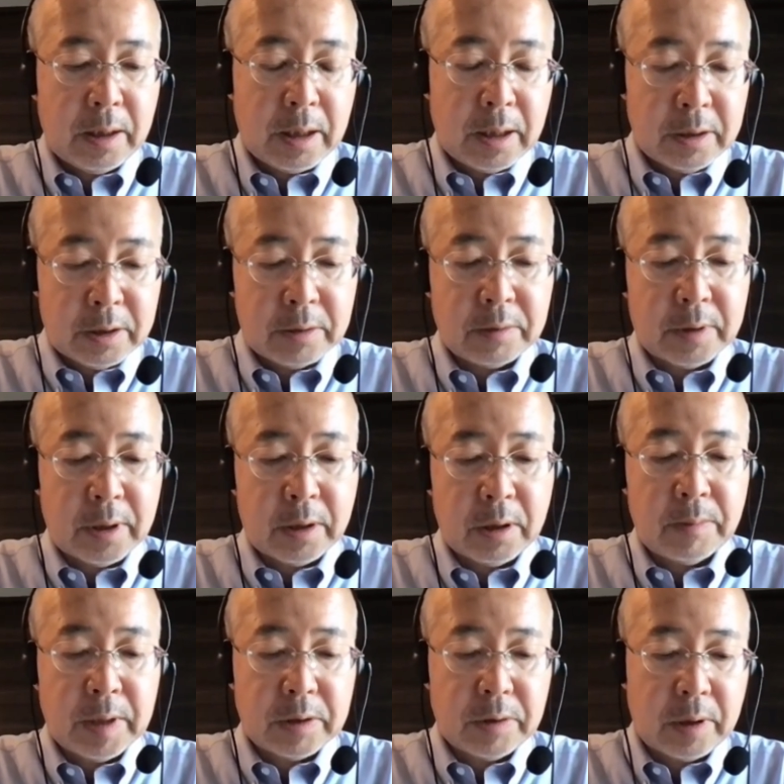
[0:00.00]
解釈され
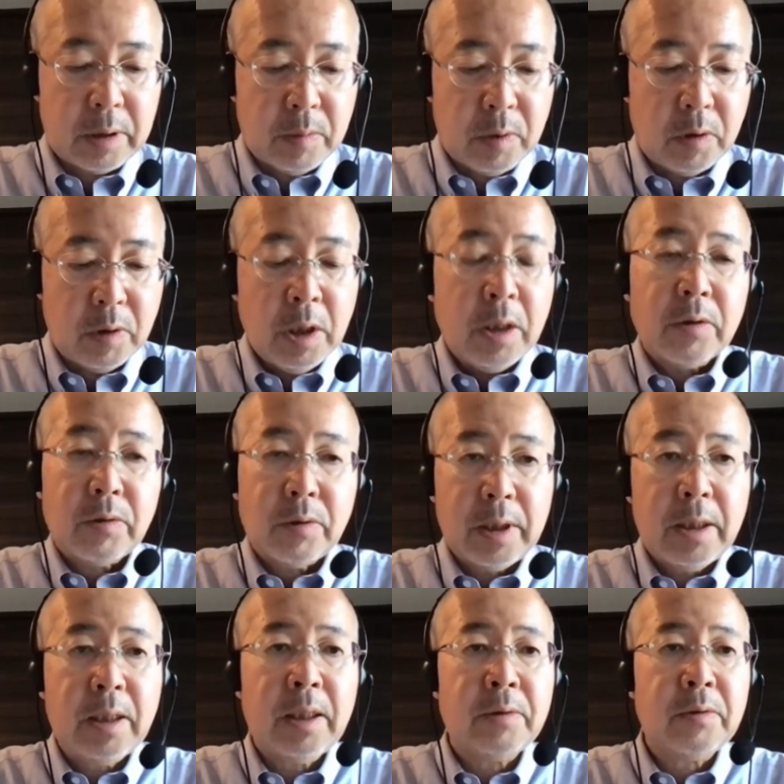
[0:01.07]
てますけれども、これ
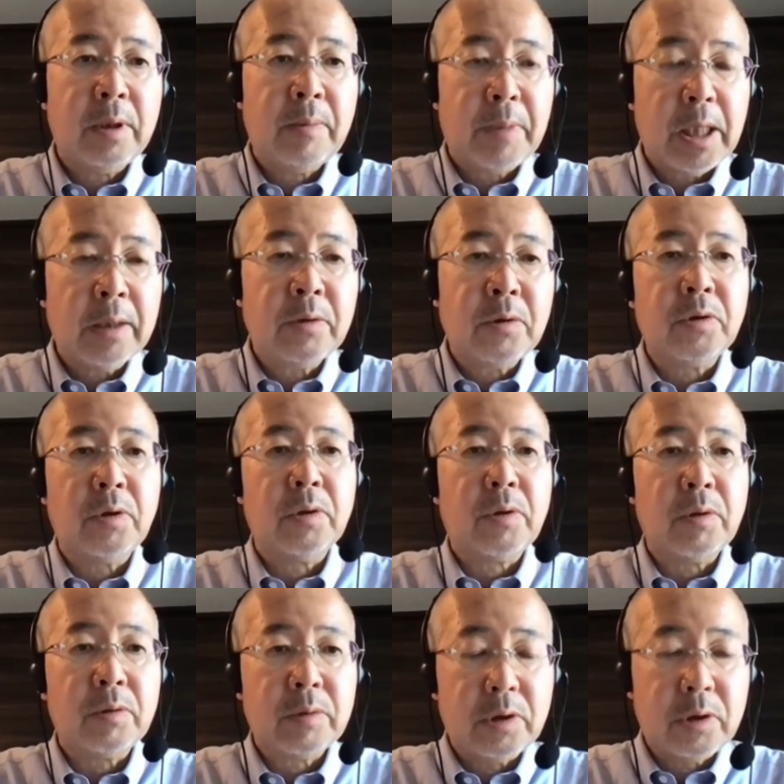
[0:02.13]
はやっぱり案の
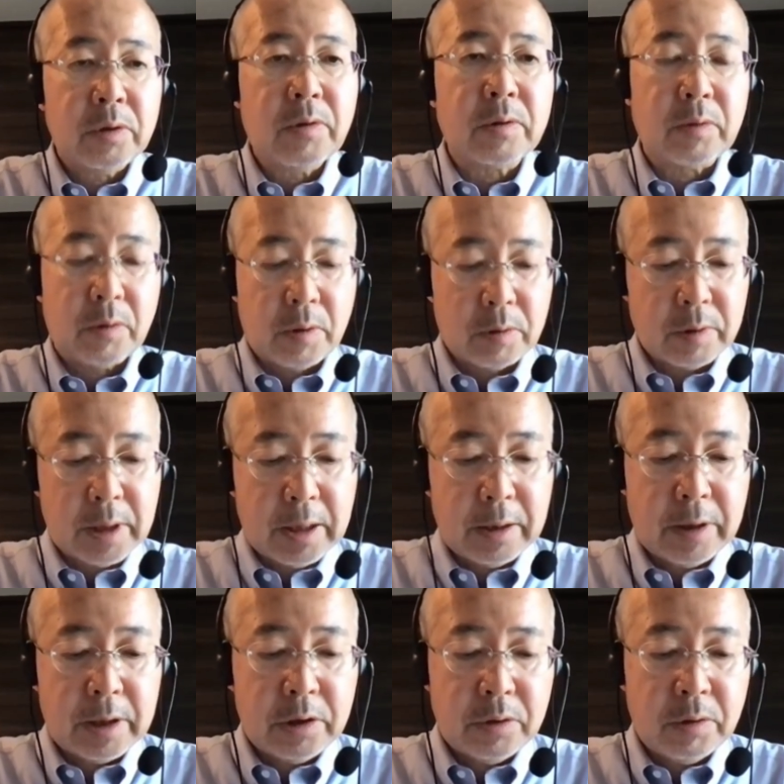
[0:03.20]
定、中国の国内
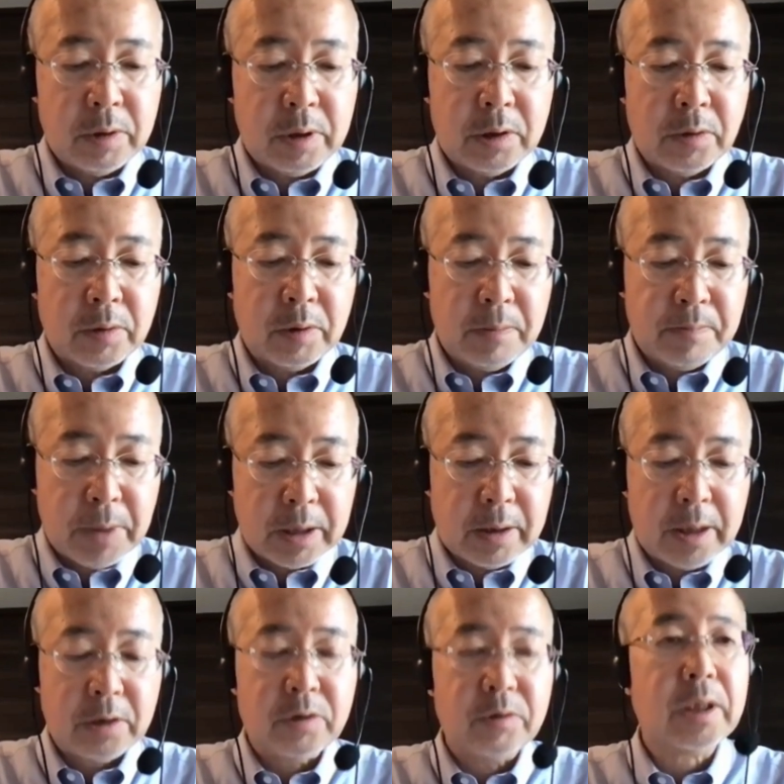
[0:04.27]
では非常にその一般
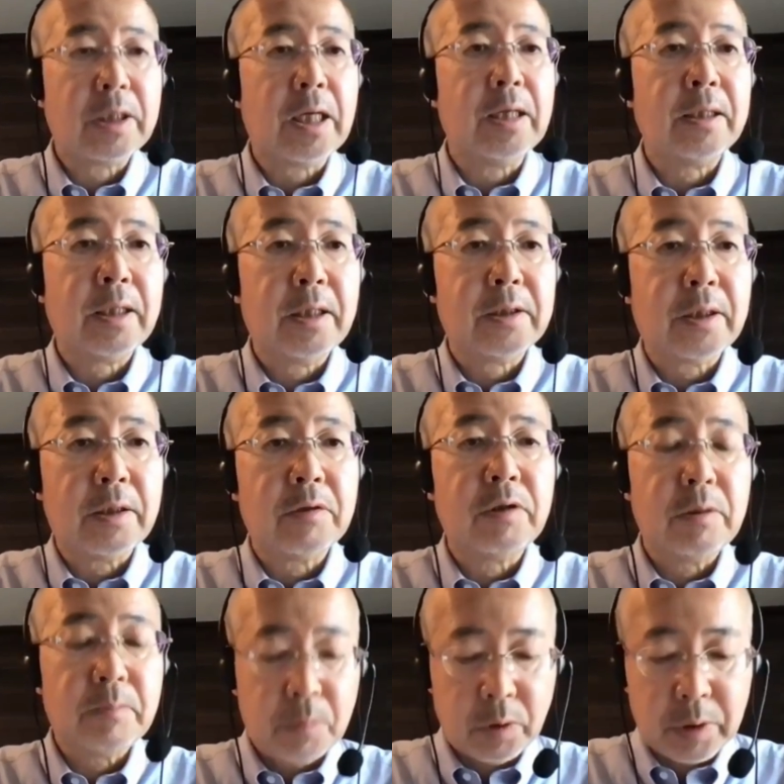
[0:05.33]
大衆に歓迎される
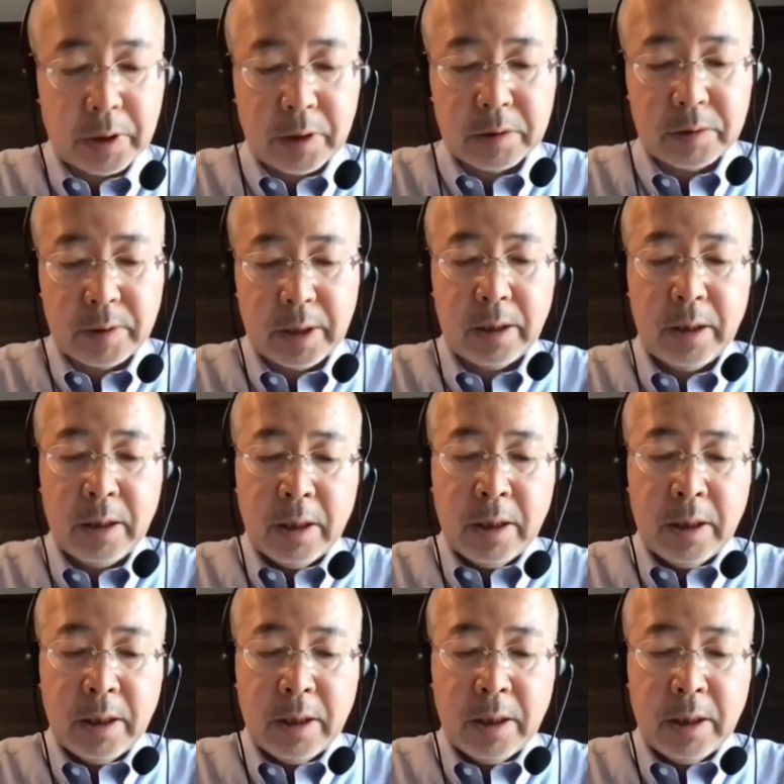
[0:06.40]
一方でですね、